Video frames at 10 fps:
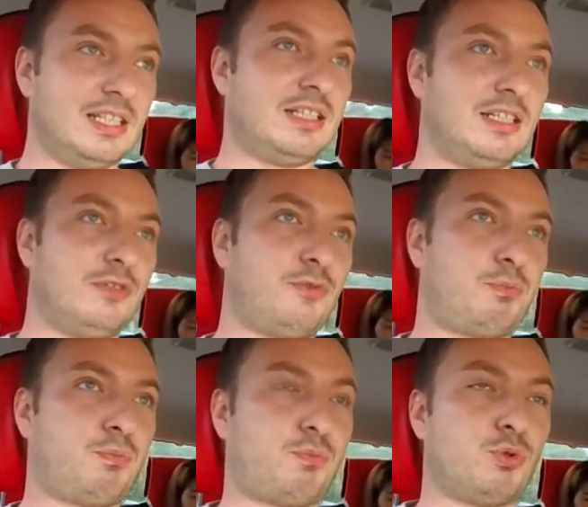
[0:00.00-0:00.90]

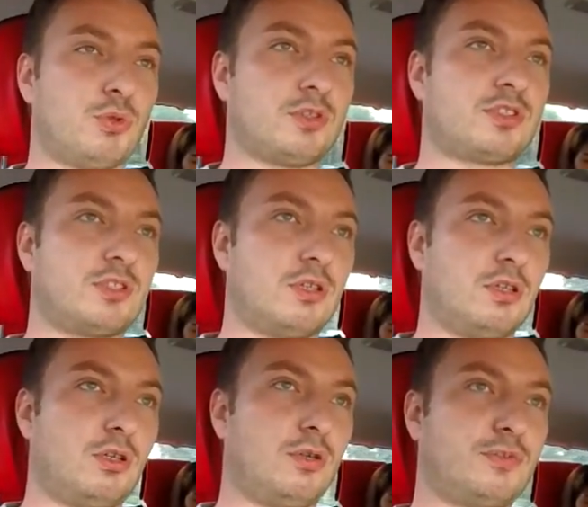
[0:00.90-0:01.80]
w
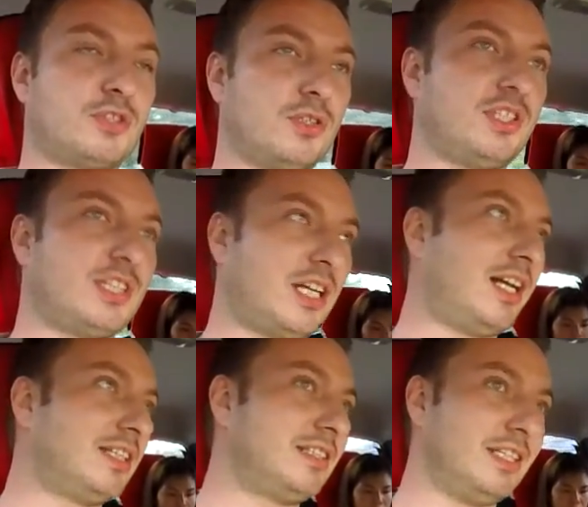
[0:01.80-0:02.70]
północno-wschodniej
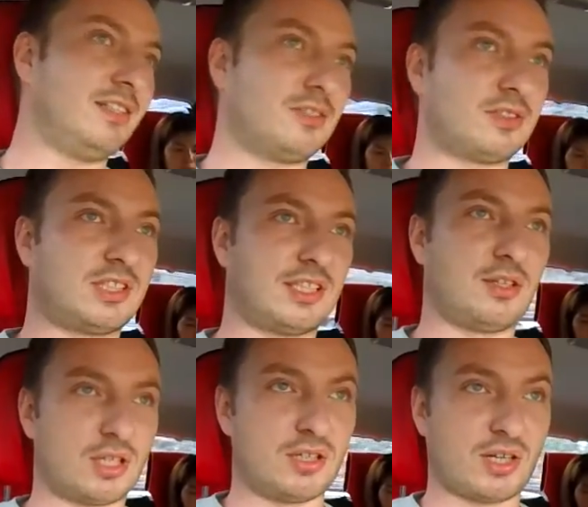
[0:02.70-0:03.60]
Tajlandii, no to te
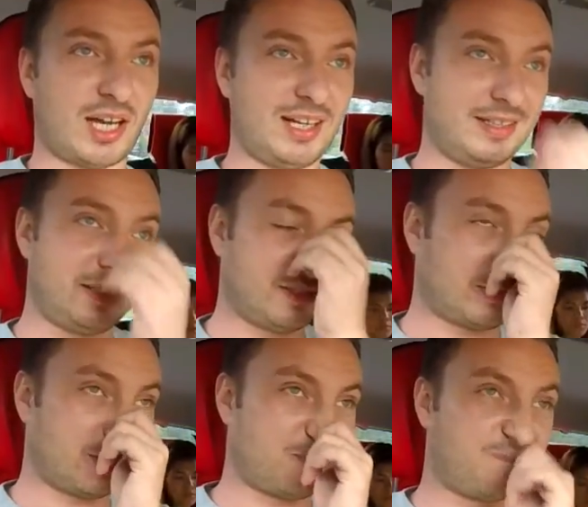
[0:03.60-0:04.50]
drogi lokalne, no
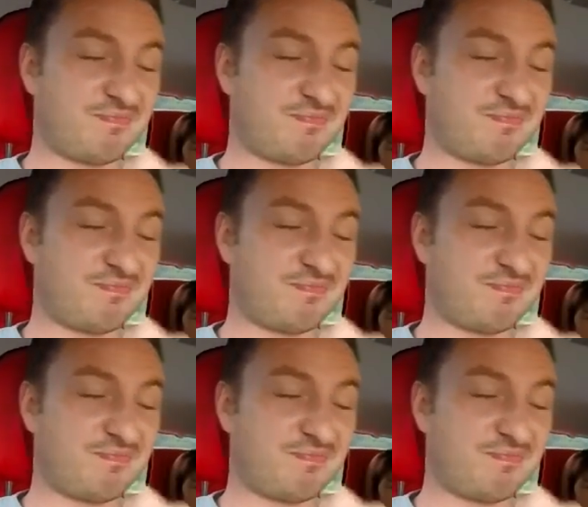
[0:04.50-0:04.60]
to